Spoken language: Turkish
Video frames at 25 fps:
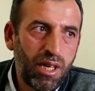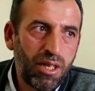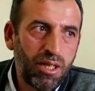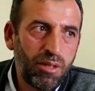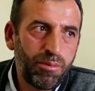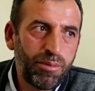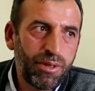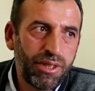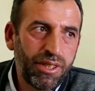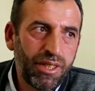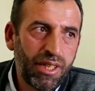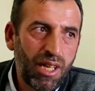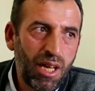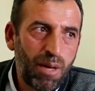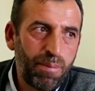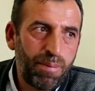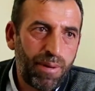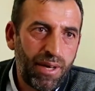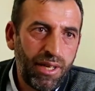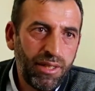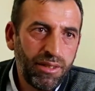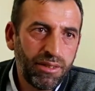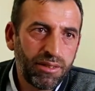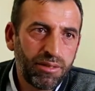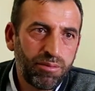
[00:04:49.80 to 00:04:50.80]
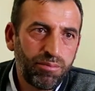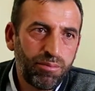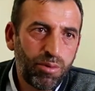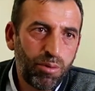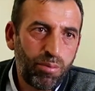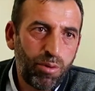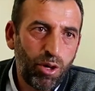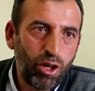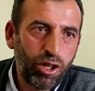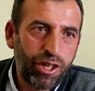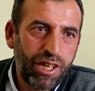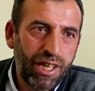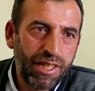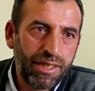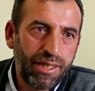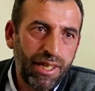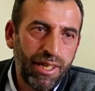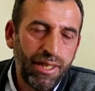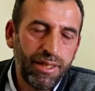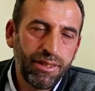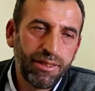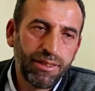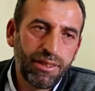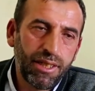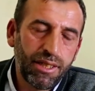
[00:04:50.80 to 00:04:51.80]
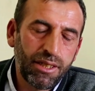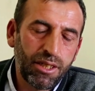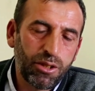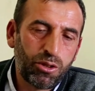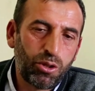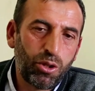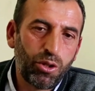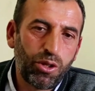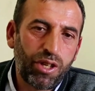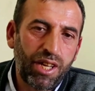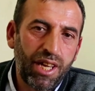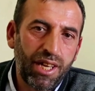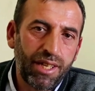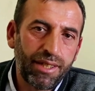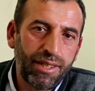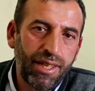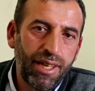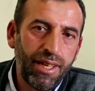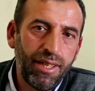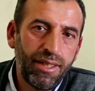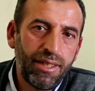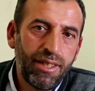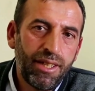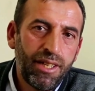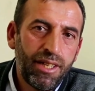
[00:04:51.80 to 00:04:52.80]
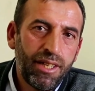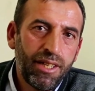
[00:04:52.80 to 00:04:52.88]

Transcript: bakımını yapan bu bölgede ya da Türkiye'de